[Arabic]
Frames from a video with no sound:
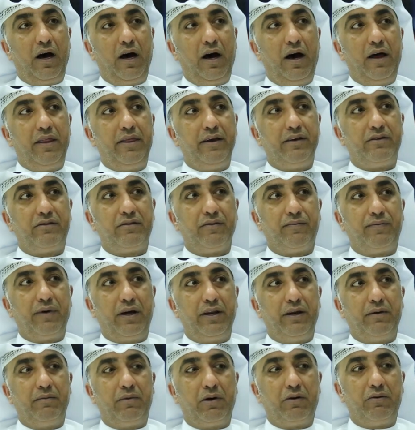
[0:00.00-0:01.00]
هذه شوف
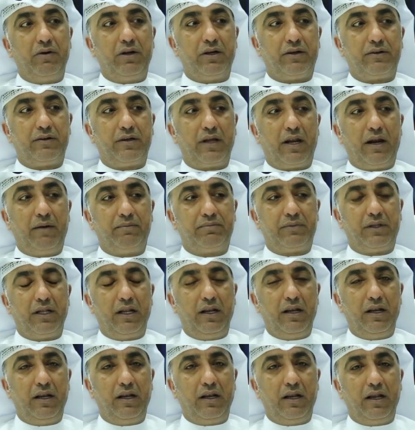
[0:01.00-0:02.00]
انا بقول لك
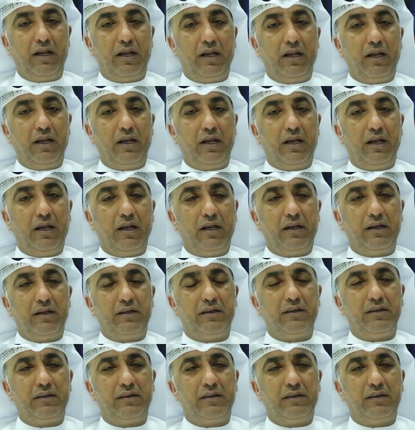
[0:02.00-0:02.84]
شربت آه،